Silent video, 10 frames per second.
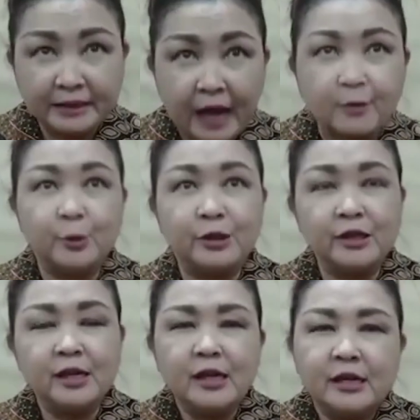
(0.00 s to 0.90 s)
tahun.
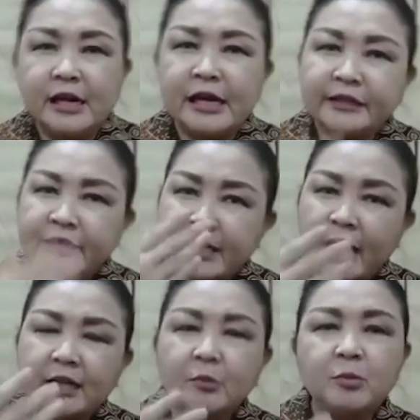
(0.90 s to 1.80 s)
Dan
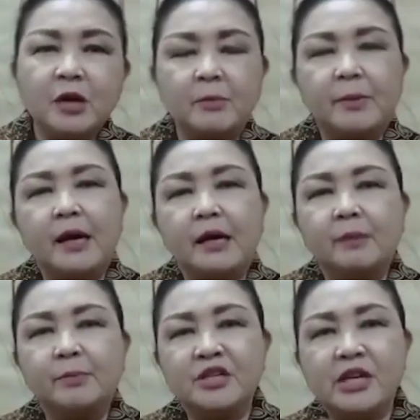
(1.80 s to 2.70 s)
nantinya ada
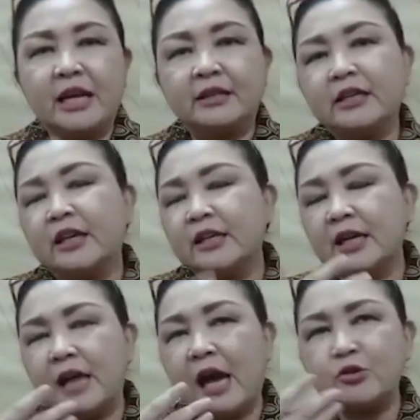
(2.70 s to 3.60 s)
beberapa persyaratan yang
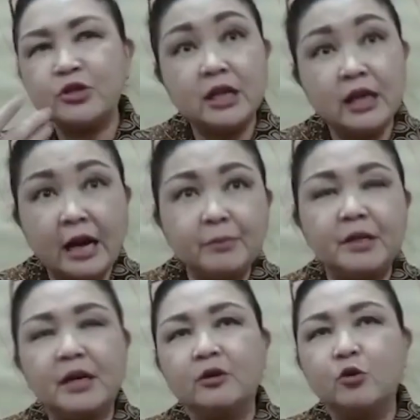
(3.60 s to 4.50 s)
dileng harus dilengkapi
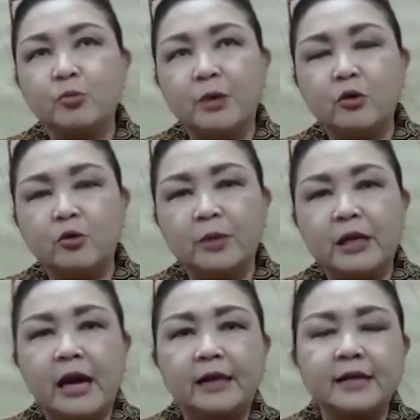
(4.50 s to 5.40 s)
dengan
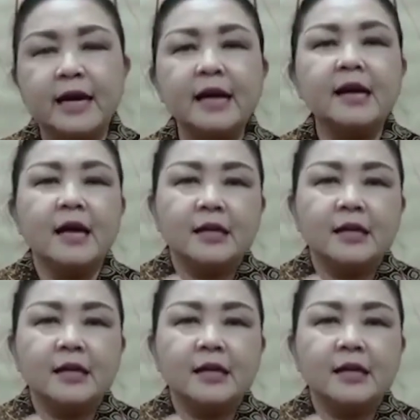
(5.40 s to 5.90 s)
dokumen-dokumen yang ada,